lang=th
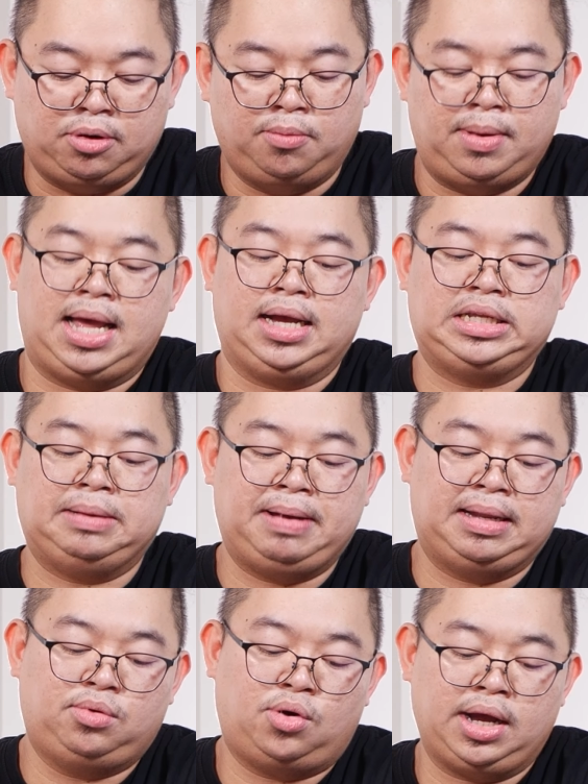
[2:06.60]
ปลงมาก็จะ
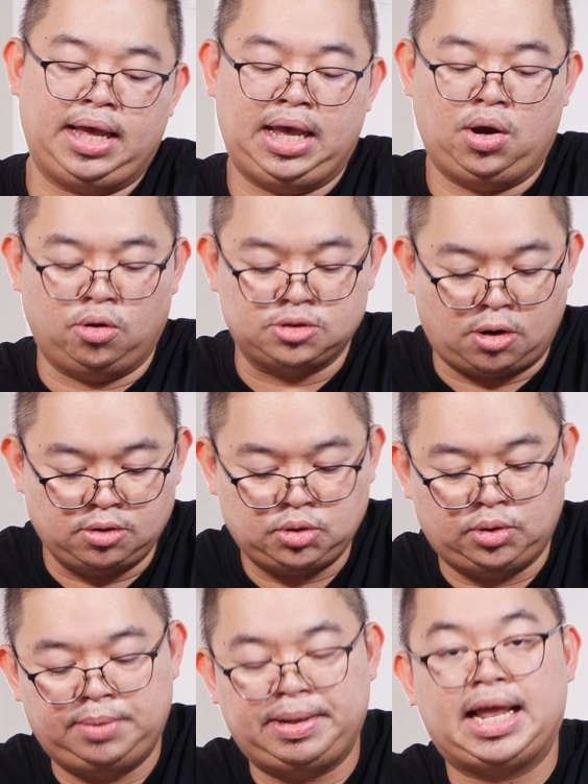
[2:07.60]
เป็นพวก เอ หกสอง
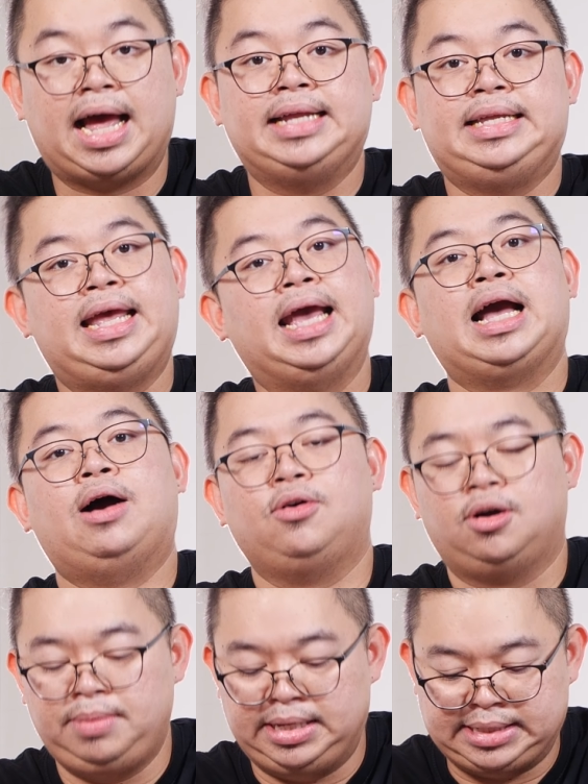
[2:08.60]
ศูนย์ ที่เป็น ไอ ที เอ็กซ์ เขา
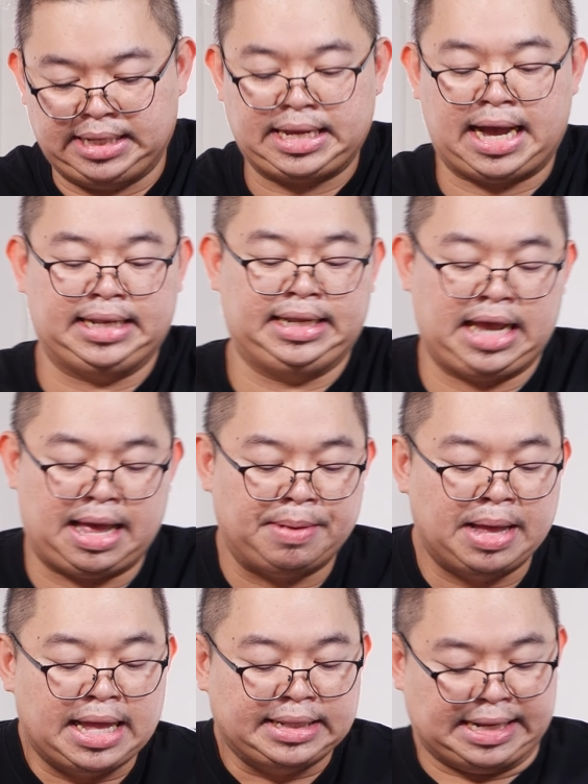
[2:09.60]
ก็มีเช่นกันนะครับ
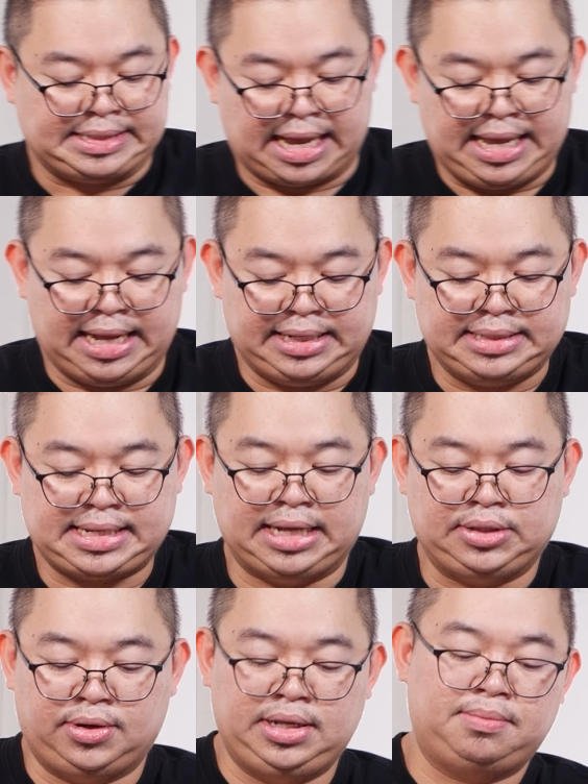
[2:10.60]
แต่สาเหตุที่ใส่
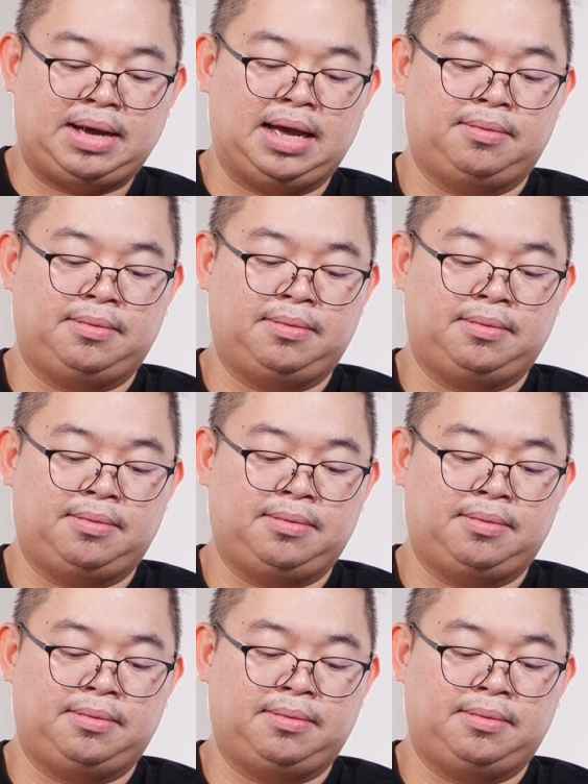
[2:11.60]
ตัวนี้มา